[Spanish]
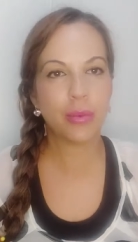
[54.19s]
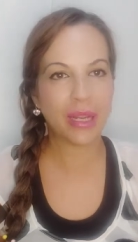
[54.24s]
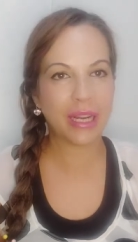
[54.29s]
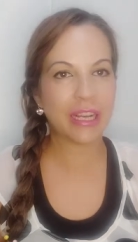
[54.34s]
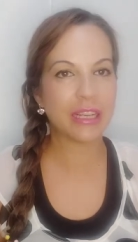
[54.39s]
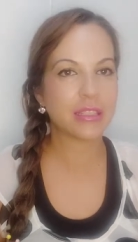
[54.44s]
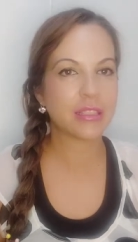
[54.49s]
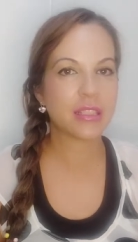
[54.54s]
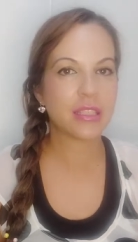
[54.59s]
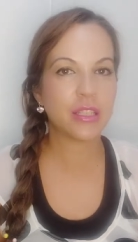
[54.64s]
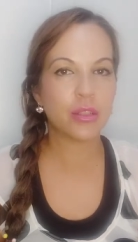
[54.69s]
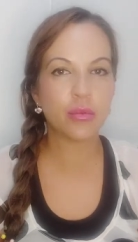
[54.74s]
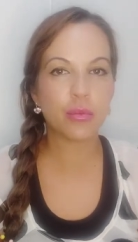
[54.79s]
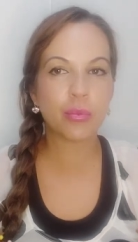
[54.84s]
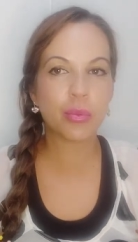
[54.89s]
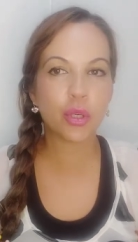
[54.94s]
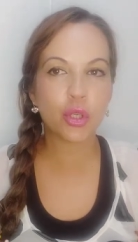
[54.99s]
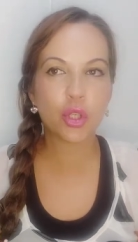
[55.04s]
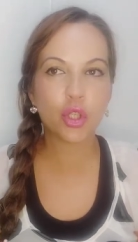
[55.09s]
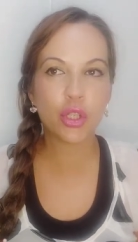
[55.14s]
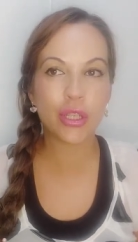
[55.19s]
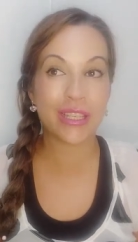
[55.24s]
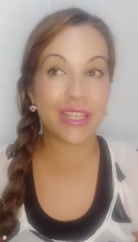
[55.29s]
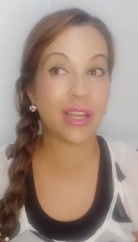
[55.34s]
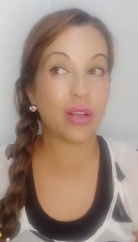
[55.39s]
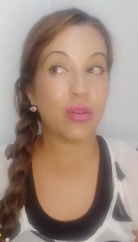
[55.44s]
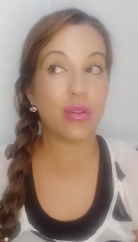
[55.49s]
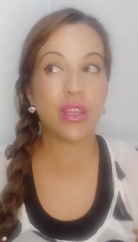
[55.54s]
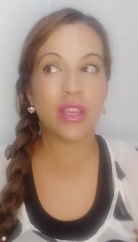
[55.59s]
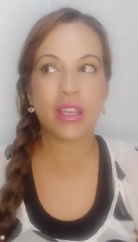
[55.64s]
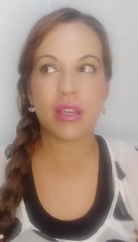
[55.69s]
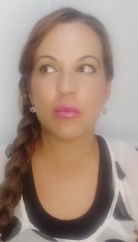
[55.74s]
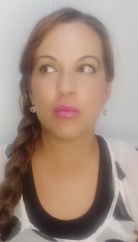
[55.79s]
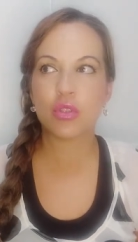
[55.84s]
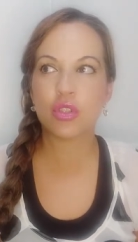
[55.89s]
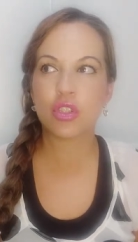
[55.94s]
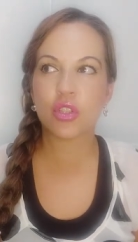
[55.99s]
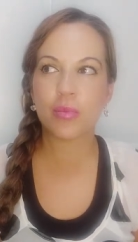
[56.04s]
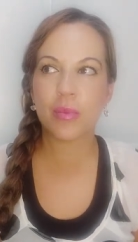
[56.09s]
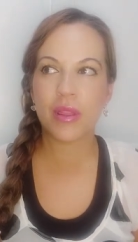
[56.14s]
Me cansé un poco y ya lo dije en
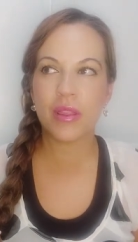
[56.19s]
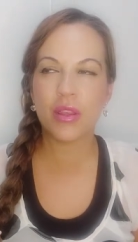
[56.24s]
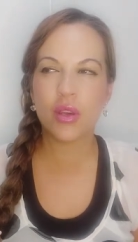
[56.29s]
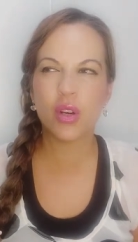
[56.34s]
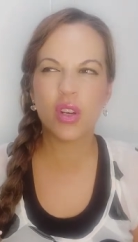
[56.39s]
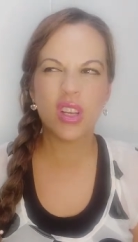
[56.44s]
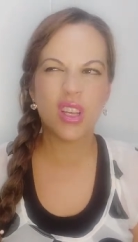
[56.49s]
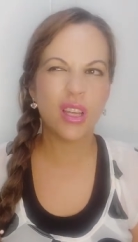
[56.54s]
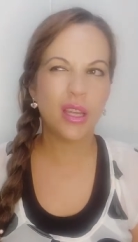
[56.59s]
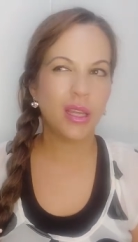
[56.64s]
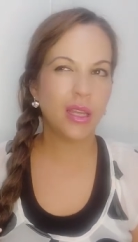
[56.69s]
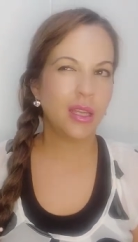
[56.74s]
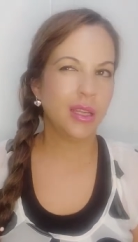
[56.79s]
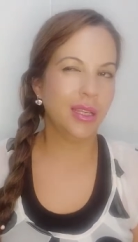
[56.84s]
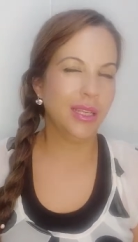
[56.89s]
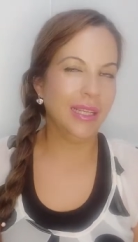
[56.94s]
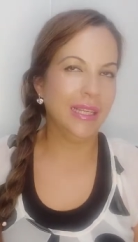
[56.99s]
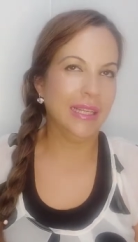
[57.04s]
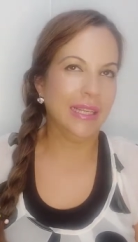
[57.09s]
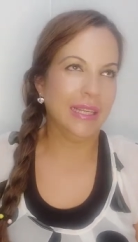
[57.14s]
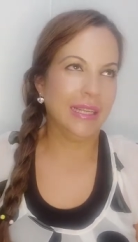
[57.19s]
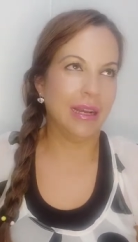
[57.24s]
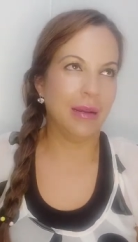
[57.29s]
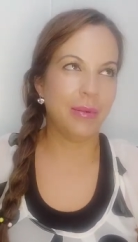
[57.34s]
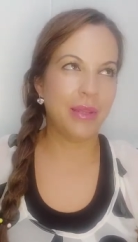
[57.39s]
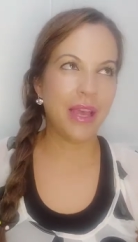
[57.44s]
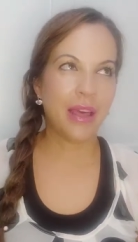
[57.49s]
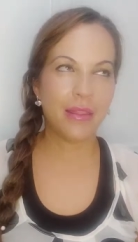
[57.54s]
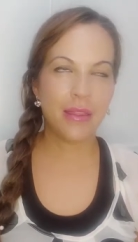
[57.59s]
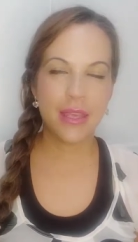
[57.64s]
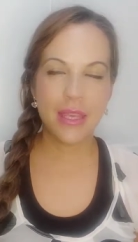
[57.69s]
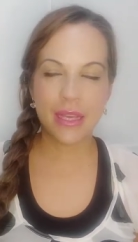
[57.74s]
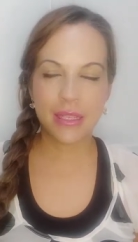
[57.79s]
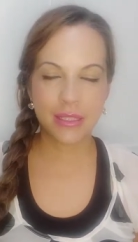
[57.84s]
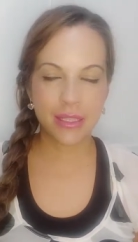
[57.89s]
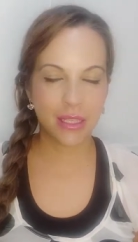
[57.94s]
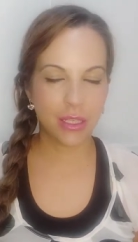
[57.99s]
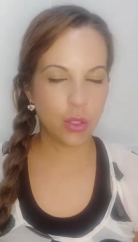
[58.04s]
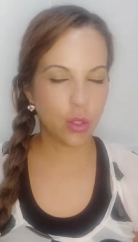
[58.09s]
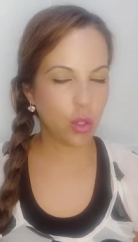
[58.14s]
muchos vídeos que había
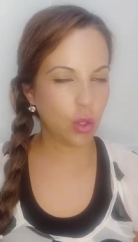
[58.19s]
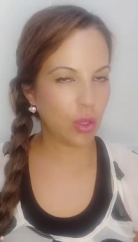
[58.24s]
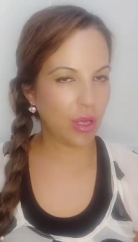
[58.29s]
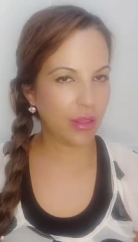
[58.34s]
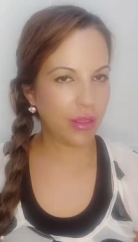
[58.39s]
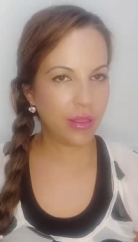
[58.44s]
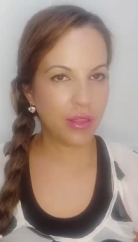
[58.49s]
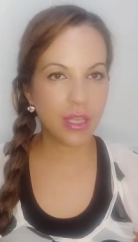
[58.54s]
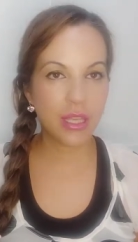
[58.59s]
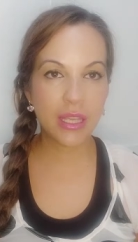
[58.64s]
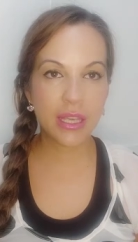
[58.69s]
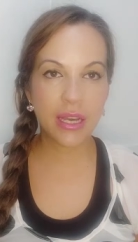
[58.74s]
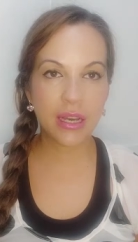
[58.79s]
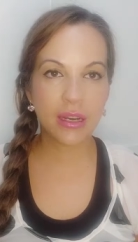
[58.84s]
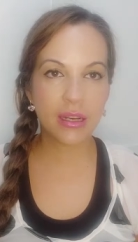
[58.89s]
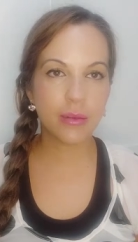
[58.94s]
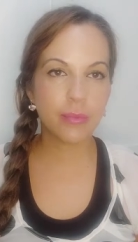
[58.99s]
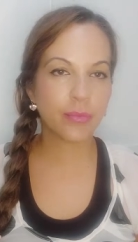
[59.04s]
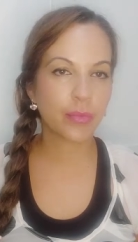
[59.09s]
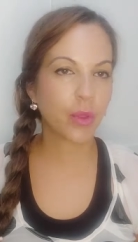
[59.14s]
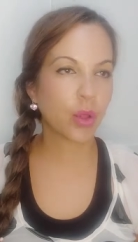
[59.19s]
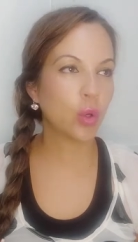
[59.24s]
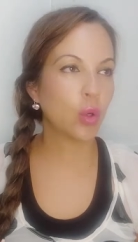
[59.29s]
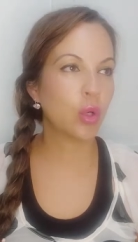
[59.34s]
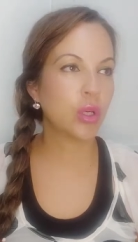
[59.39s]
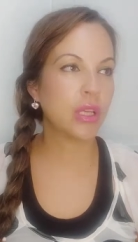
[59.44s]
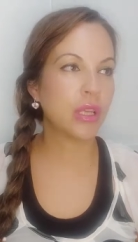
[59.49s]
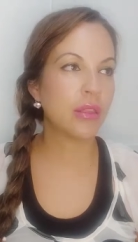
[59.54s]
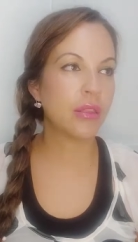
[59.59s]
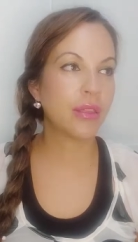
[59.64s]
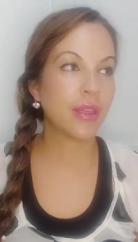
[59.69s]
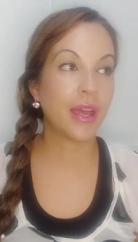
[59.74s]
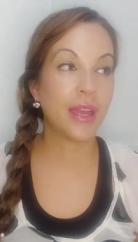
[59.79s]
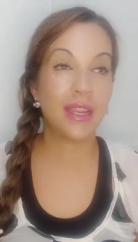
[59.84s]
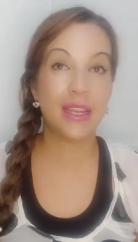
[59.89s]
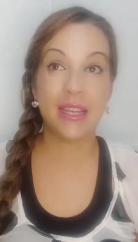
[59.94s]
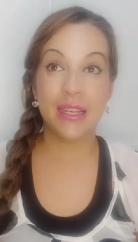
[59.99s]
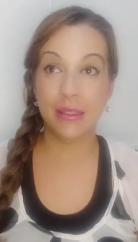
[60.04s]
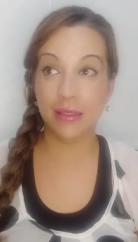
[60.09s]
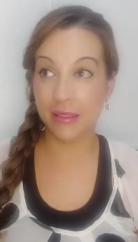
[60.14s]
días que no lo hacía o quizá
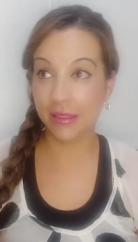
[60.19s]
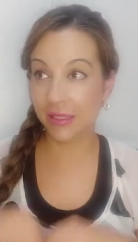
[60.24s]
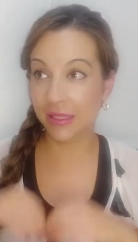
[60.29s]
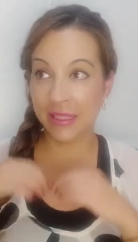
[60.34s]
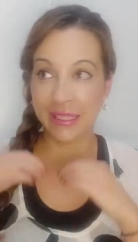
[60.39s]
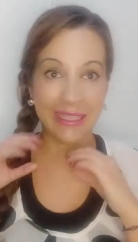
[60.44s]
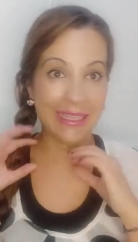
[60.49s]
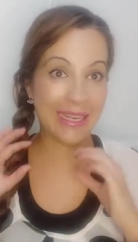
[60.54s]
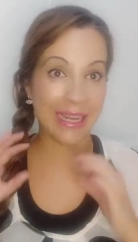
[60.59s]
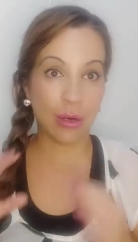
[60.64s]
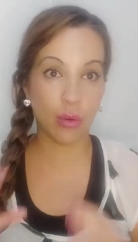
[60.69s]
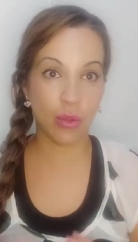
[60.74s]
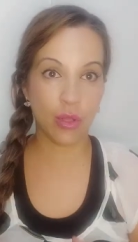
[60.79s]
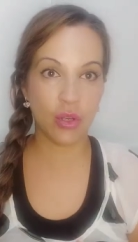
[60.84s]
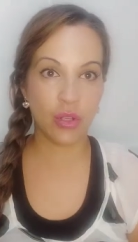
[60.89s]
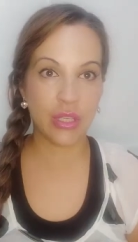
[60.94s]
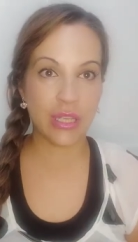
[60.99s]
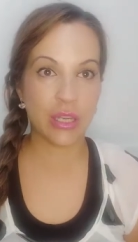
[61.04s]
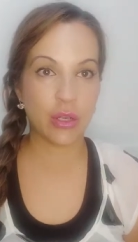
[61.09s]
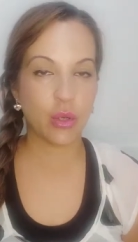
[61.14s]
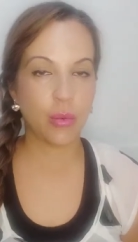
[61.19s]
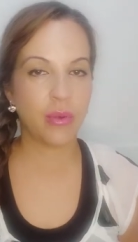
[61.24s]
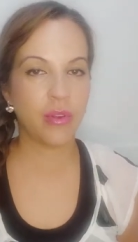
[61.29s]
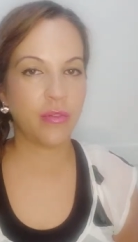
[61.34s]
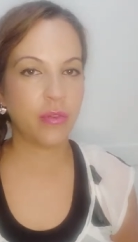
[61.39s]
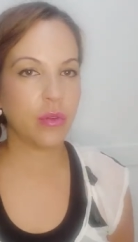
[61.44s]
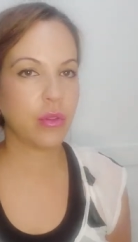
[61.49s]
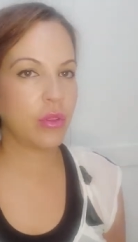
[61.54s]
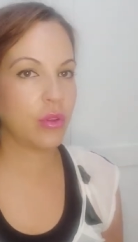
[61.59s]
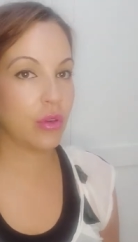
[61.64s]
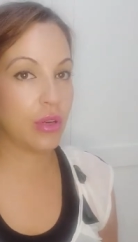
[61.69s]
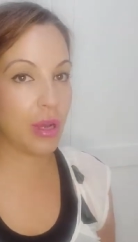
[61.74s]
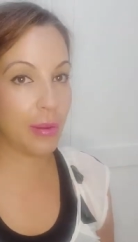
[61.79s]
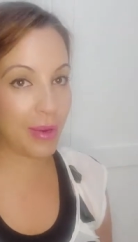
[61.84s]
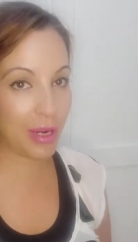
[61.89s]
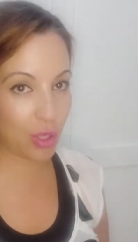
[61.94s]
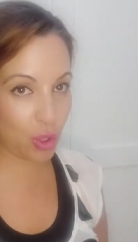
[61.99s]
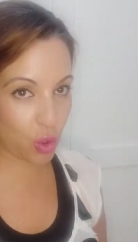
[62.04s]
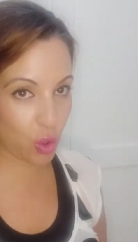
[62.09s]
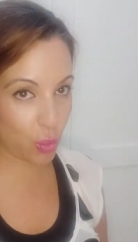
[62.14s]
el, el audio ya no me
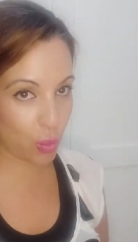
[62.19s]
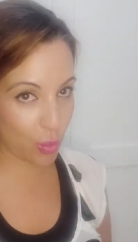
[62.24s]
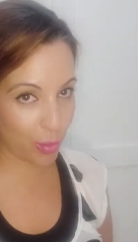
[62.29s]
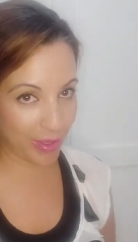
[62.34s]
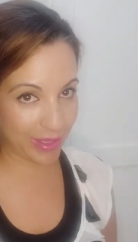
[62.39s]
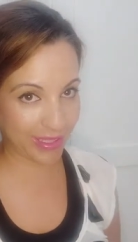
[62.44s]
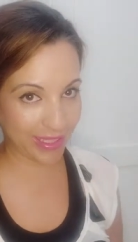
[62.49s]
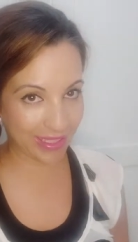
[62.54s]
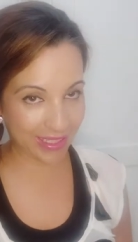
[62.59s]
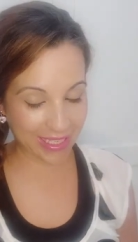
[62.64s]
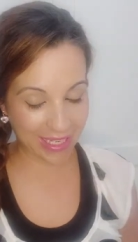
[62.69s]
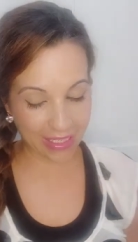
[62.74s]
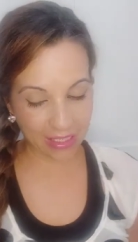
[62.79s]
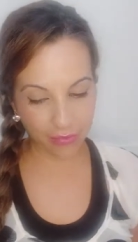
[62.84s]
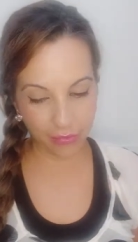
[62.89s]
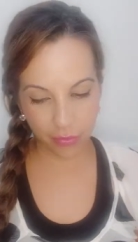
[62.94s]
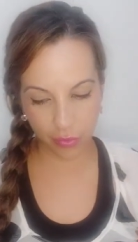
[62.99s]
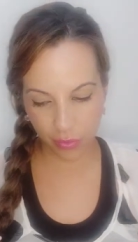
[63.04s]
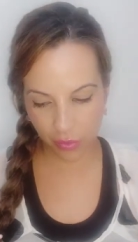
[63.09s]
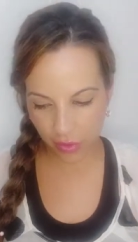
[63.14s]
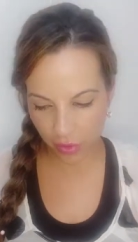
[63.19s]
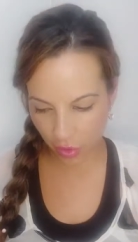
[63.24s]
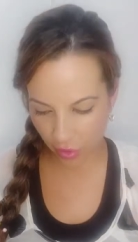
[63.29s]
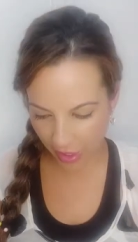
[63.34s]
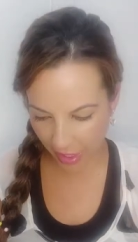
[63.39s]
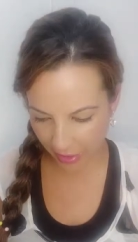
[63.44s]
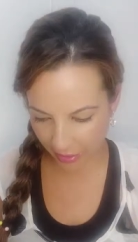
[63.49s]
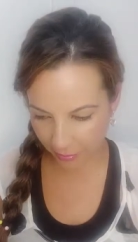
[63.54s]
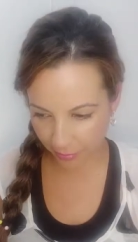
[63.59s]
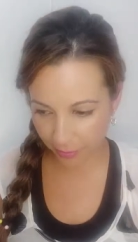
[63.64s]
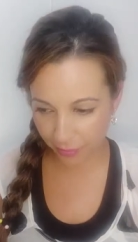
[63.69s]
funcionaba como me tenía que funcionar.